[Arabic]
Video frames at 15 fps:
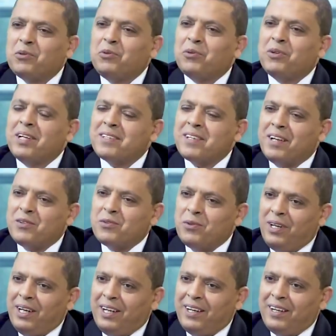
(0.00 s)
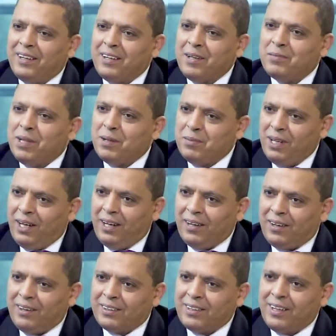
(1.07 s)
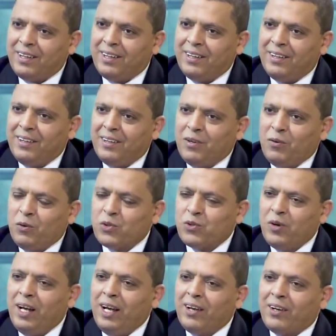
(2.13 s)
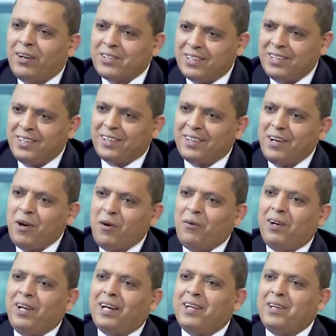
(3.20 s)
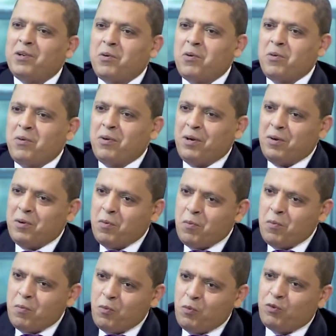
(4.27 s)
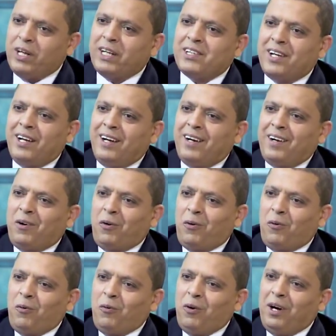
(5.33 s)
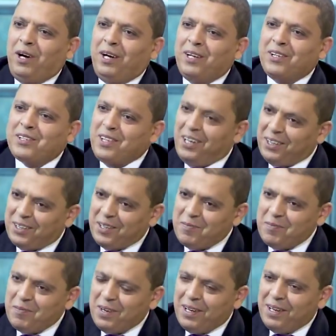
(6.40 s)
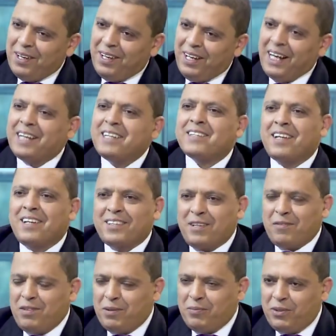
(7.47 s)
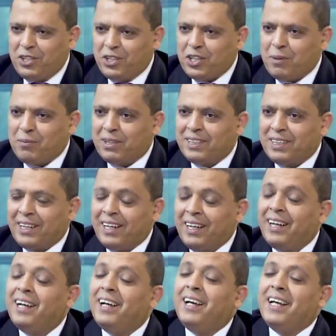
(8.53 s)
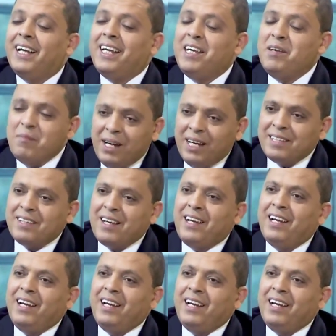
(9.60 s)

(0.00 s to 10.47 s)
دكتور نسال سؤال نبدا به حلقتنا وسؤال قصير ولكنه مفاجاه وصادم لكن سنستفيد من اجابتك نعم لماذا